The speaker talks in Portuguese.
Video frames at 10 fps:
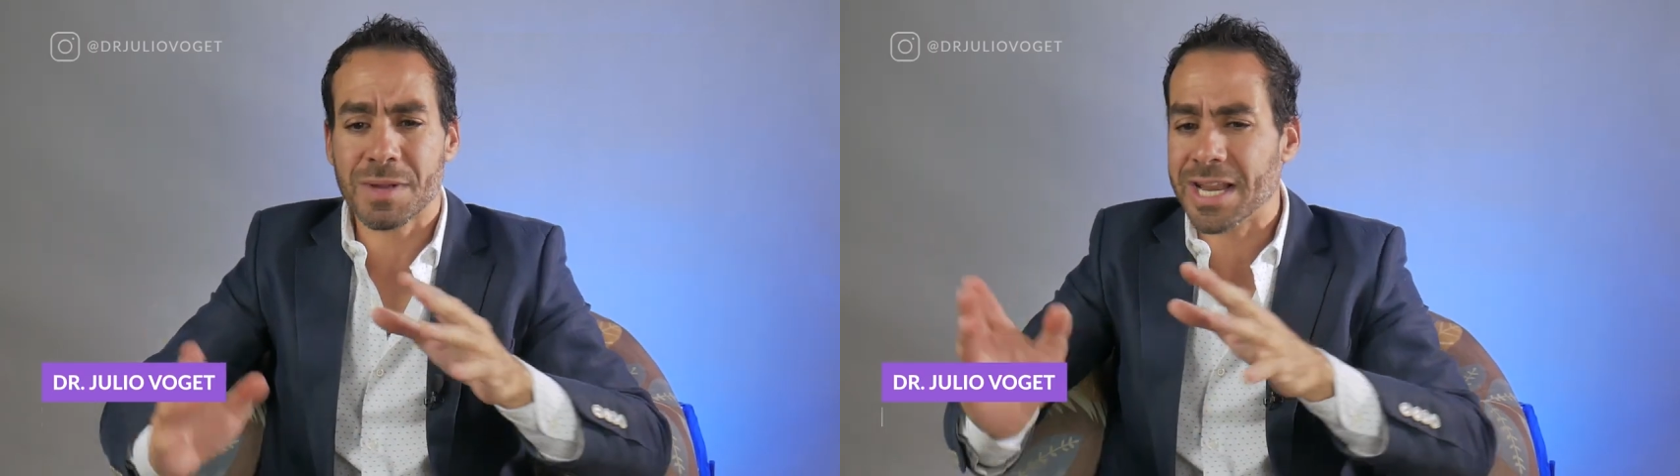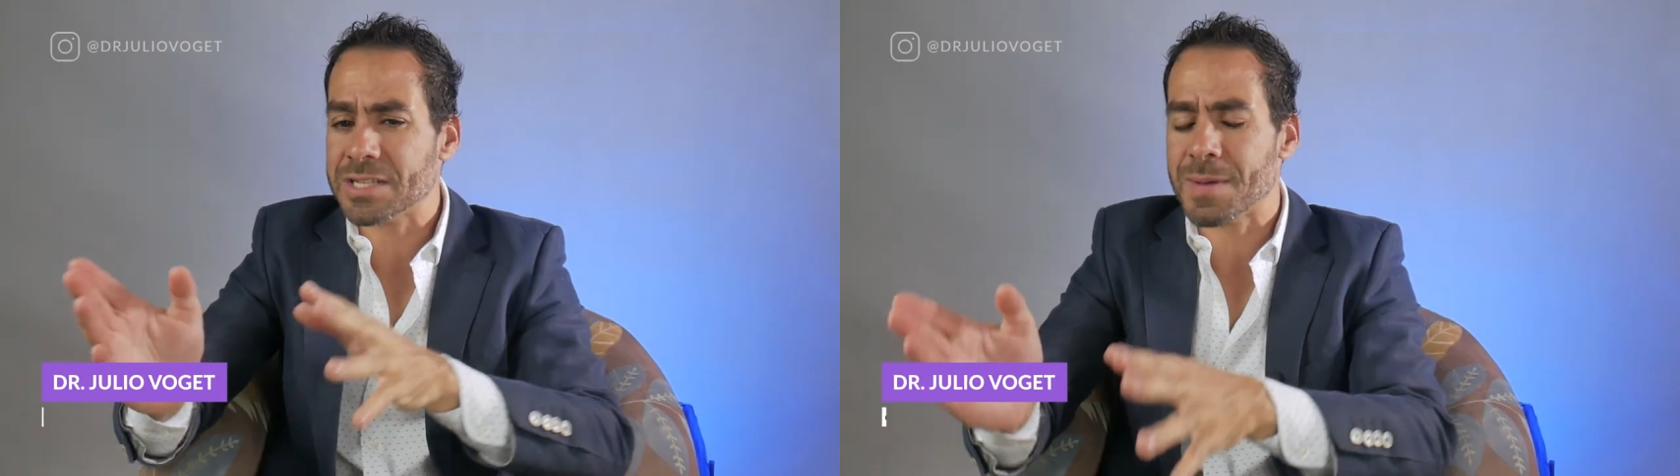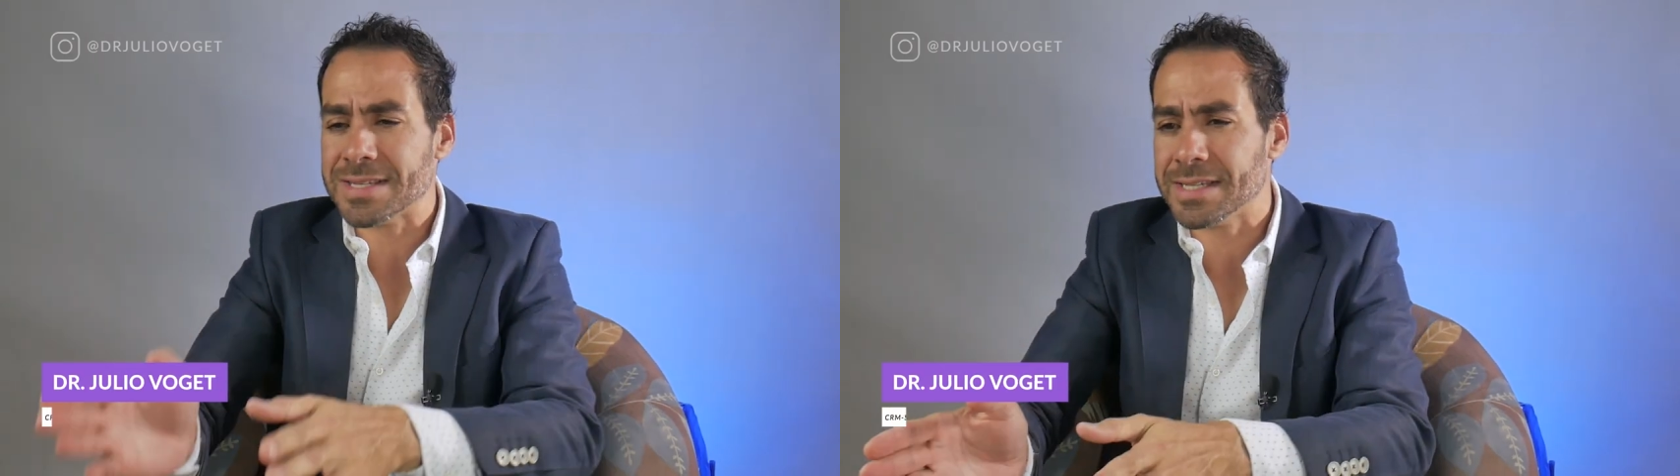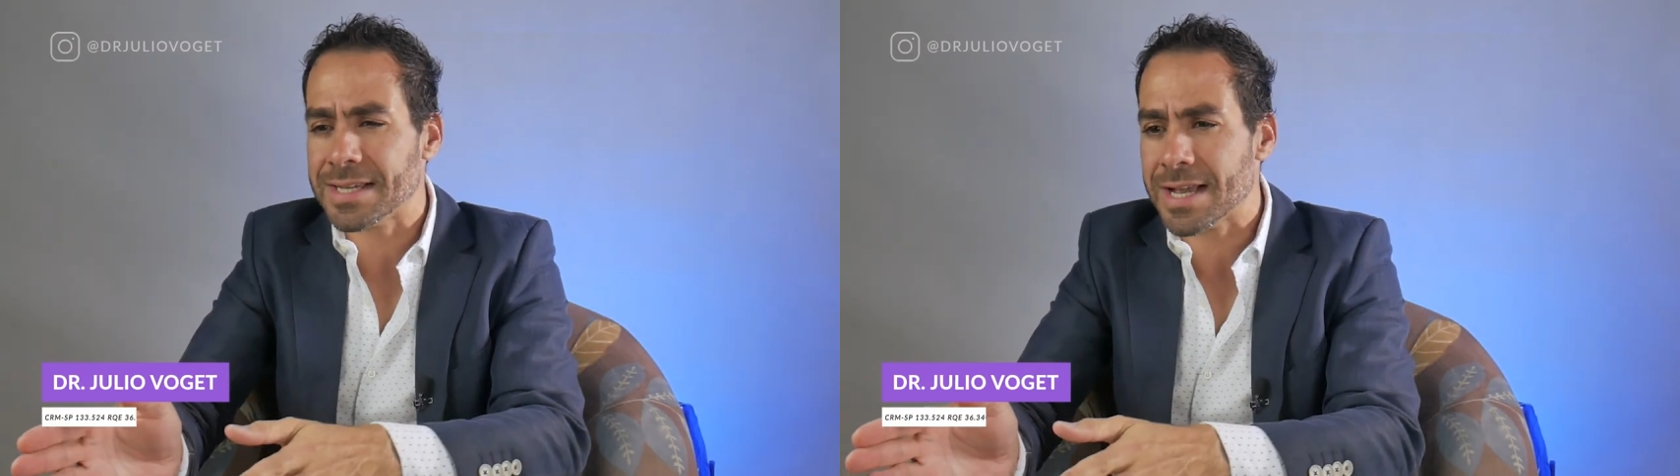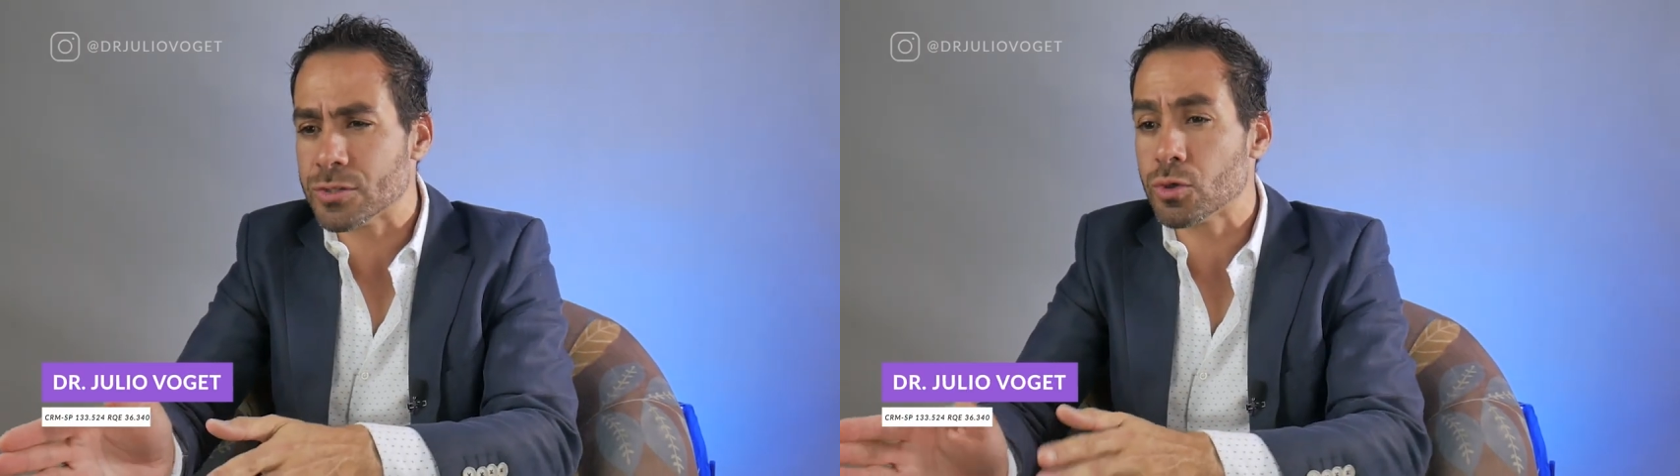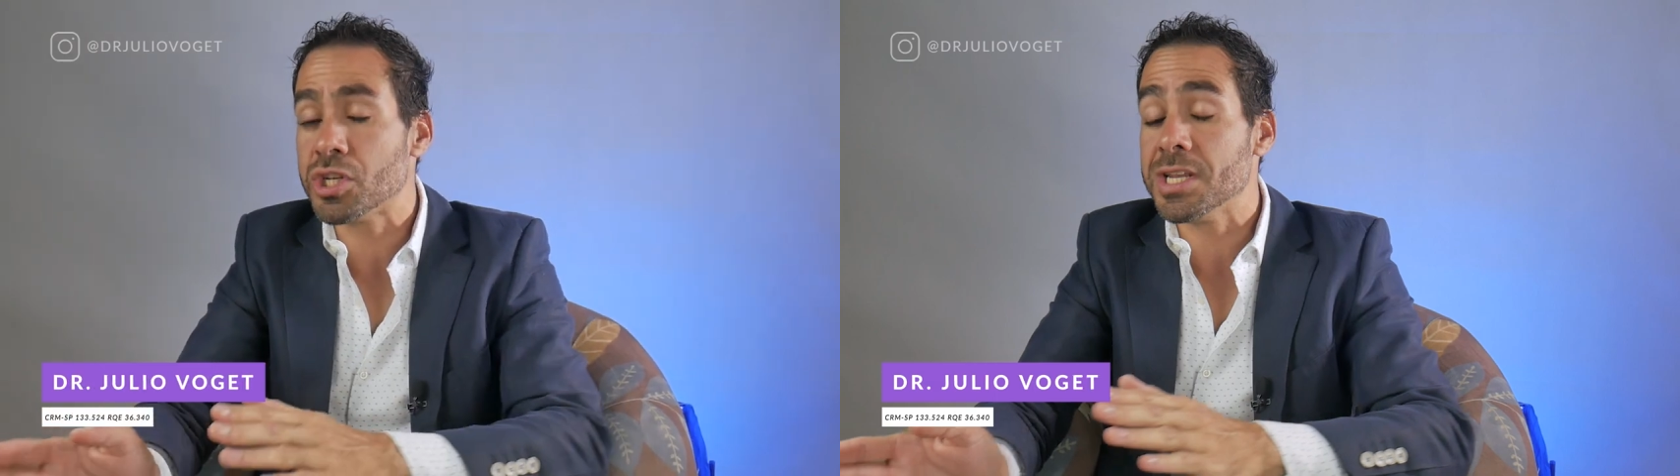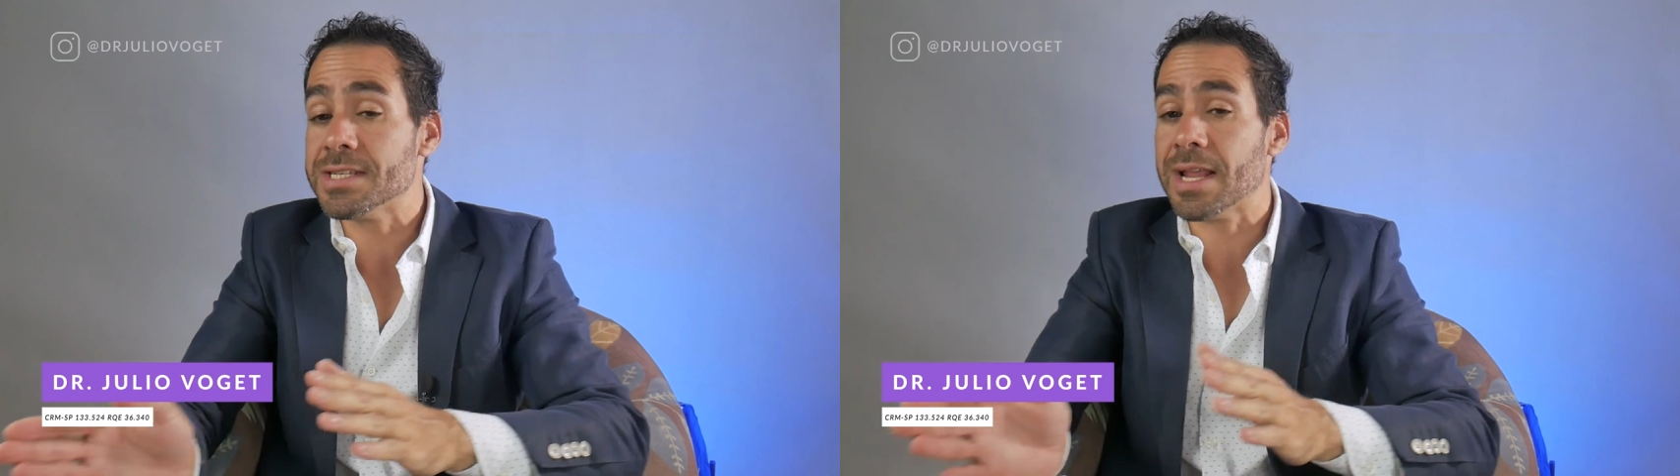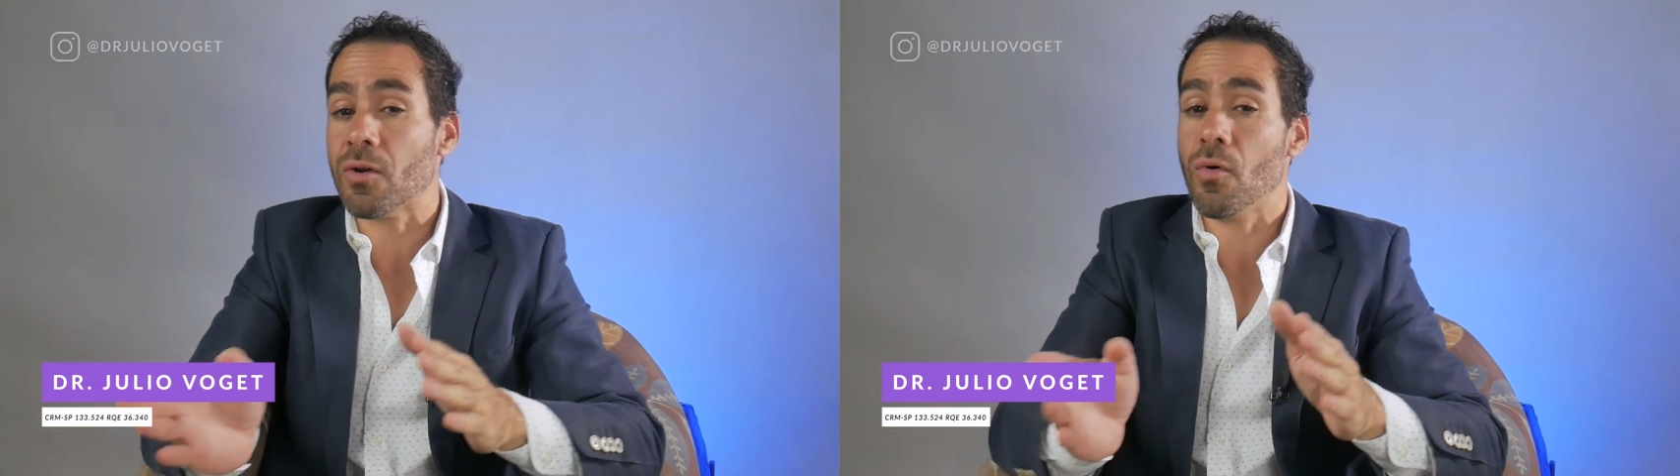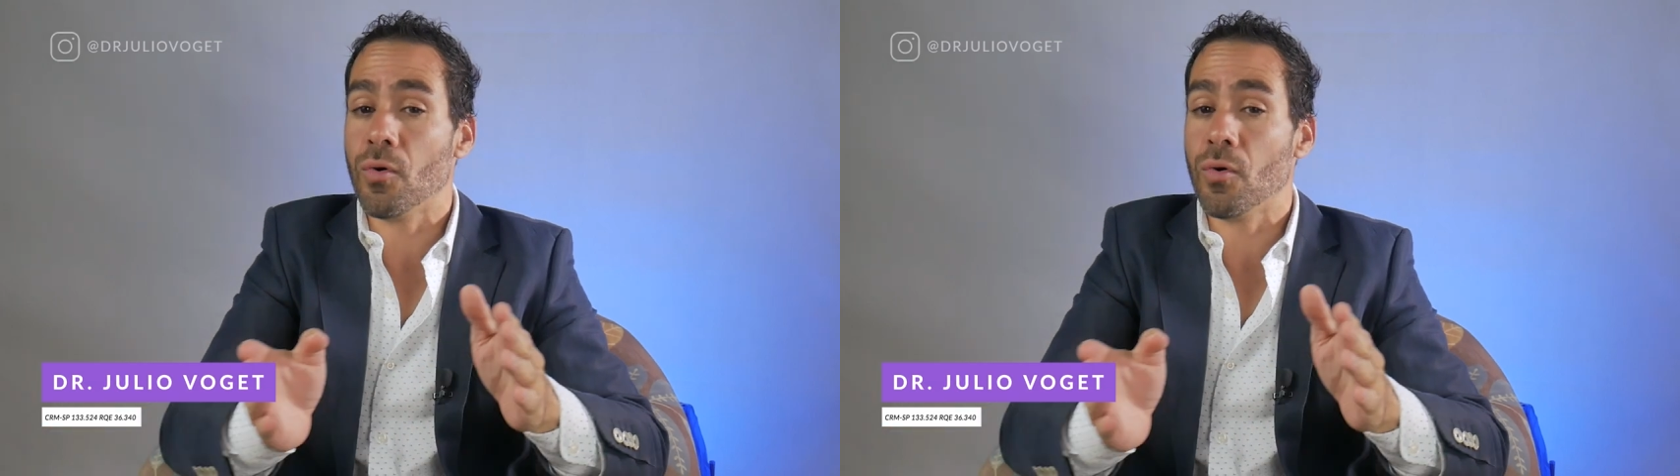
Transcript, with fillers: Maneiras básicas, utilizar